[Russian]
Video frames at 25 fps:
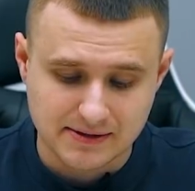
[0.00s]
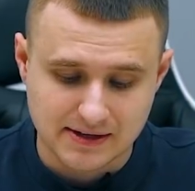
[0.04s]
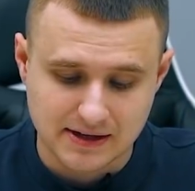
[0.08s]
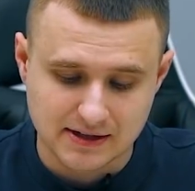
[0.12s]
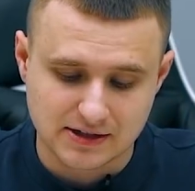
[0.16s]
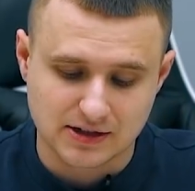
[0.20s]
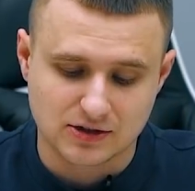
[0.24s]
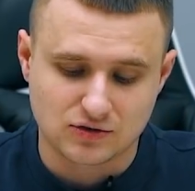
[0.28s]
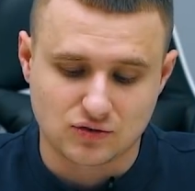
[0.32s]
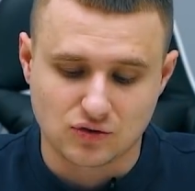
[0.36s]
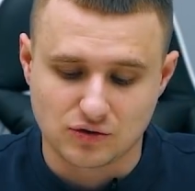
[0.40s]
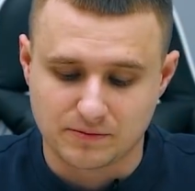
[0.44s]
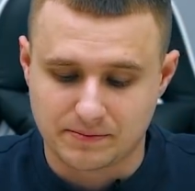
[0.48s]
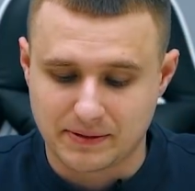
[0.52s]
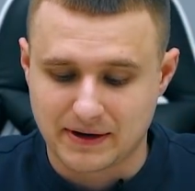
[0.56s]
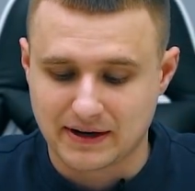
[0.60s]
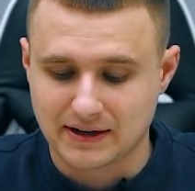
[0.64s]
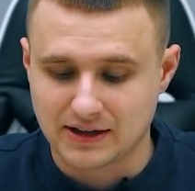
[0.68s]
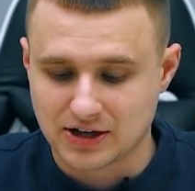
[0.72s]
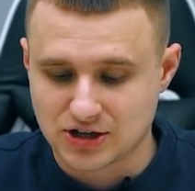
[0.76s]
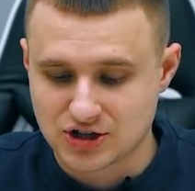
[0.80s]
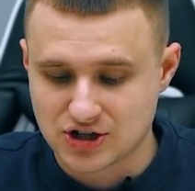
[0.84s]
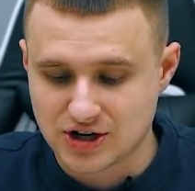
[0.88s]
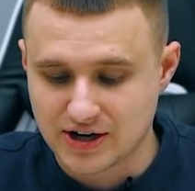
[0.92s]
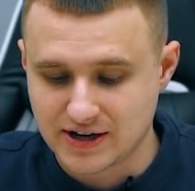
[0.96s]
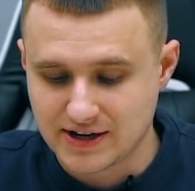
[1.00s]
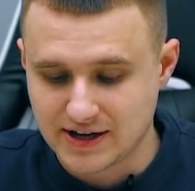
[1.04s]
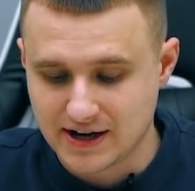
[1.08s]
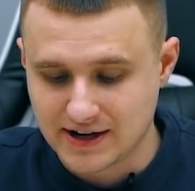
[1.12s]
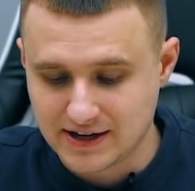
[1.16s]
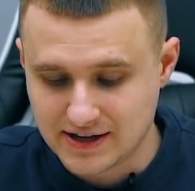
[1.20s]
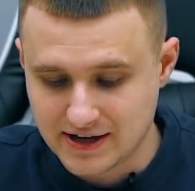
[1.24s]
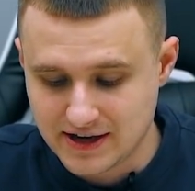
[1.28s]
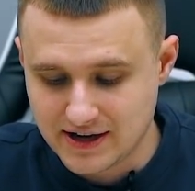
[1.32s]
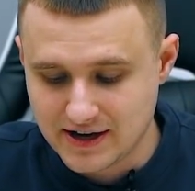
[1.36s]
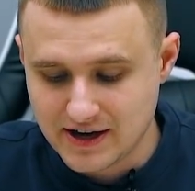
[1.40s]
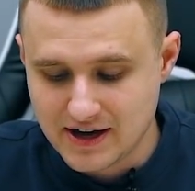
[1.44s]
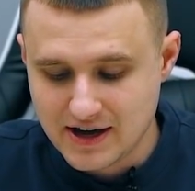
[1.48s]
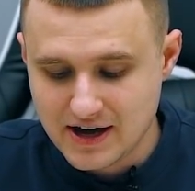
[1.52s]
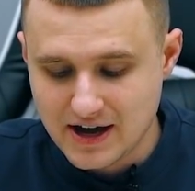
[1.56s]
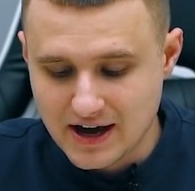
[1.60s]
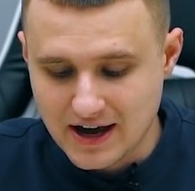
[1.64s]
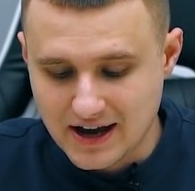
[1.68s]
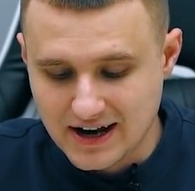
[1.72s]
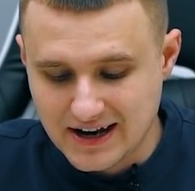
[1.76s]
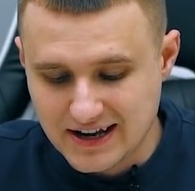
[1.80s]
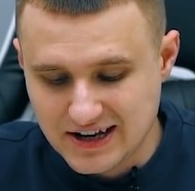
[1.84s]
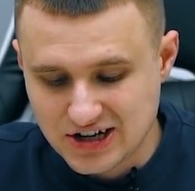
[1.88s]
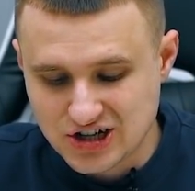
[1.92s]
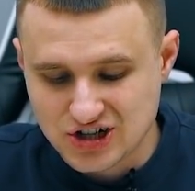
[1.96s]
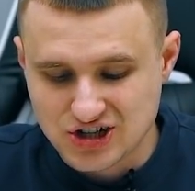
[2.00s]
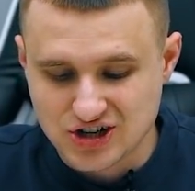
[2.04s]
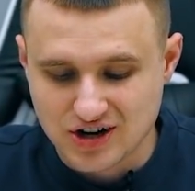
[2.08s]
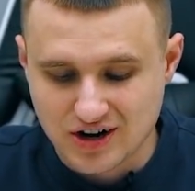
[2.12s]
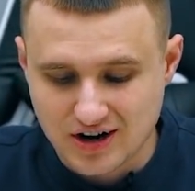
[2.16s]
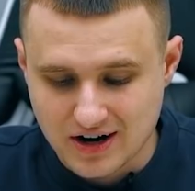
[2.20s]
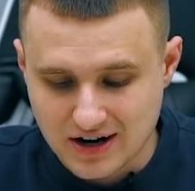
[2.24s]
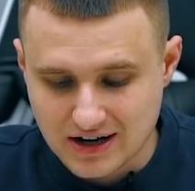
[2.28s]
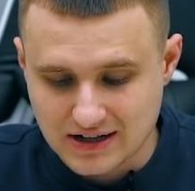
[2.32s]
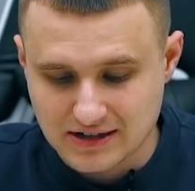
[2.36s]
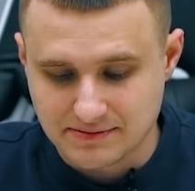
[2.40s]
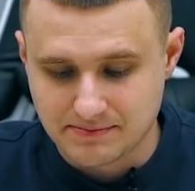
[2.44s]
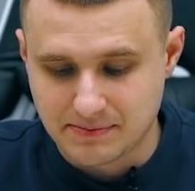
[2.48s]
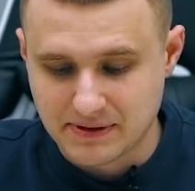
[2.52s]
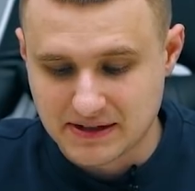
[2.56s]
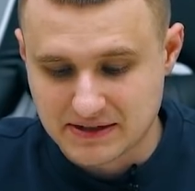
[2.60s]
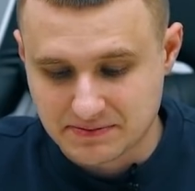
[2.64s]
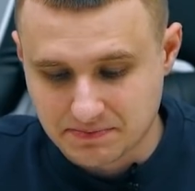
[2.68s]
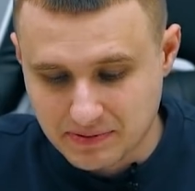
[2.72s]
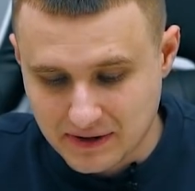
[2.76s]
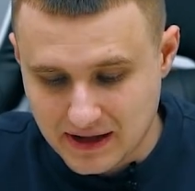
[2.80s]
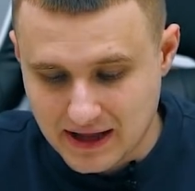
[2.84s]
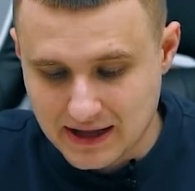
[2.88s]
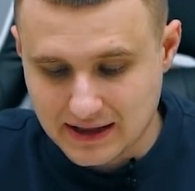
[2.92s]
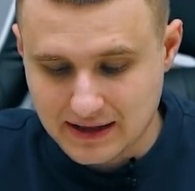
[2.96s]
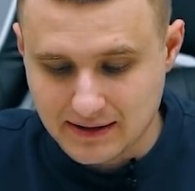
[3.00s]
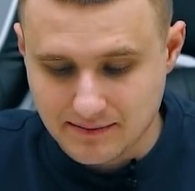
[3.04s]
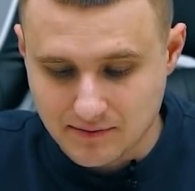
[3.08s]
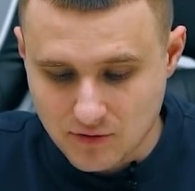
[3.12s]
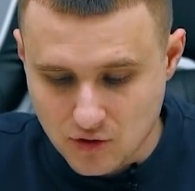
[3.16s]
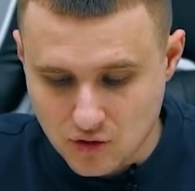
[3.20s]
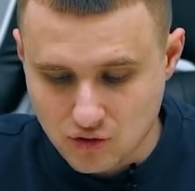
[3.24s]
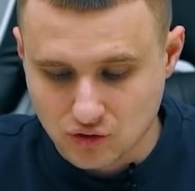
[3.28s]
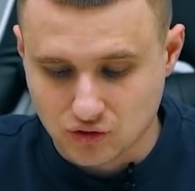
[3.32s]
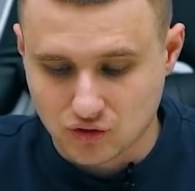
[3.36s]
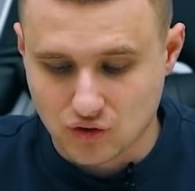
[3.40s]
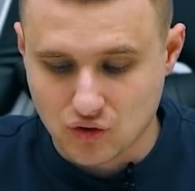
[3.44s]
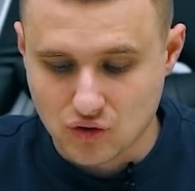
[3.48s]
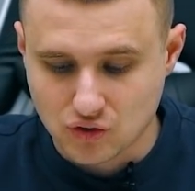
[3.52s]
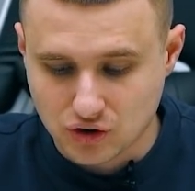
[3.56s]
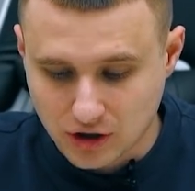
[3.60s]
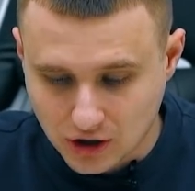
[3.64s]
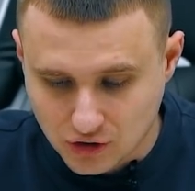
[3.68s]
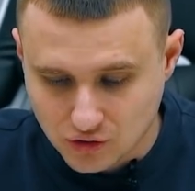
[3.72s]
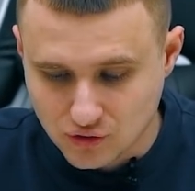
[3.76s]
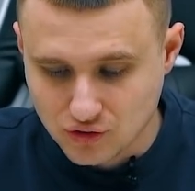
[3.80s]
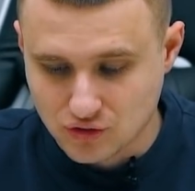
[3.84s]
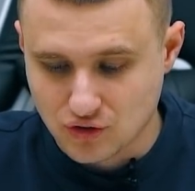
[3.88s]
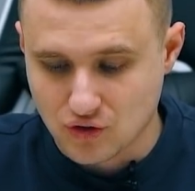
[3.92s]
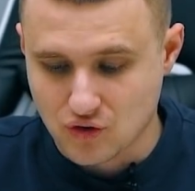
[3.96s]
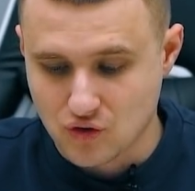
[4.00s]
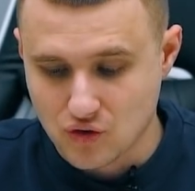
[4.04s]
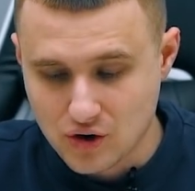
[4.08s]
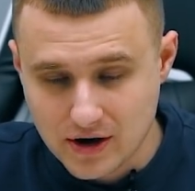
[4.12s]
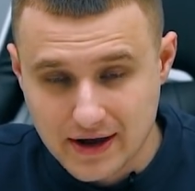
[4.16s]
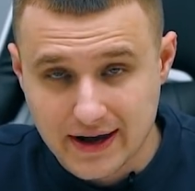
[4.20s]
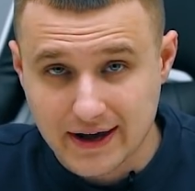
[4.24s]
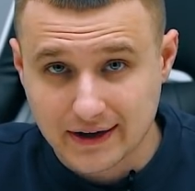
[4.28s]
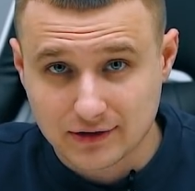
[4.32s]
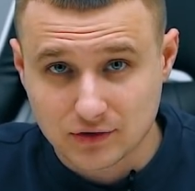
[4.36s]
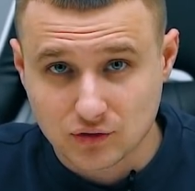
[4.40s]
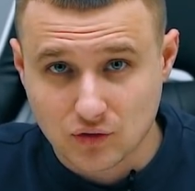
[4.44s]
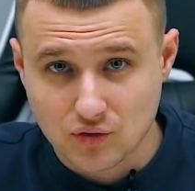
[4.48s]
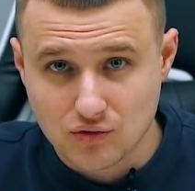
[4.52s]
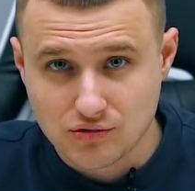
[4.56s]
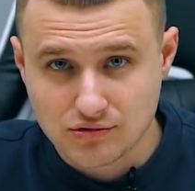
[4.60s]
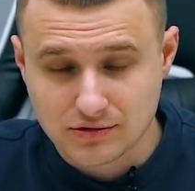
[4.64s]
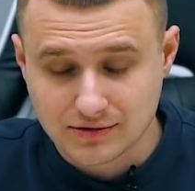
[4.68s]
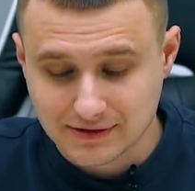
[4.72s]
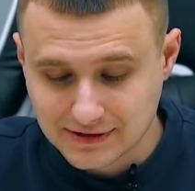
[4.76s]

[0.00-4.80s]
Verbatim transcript: За этот код приглашения они лишний раз бесплатно могут крутануть рулетку.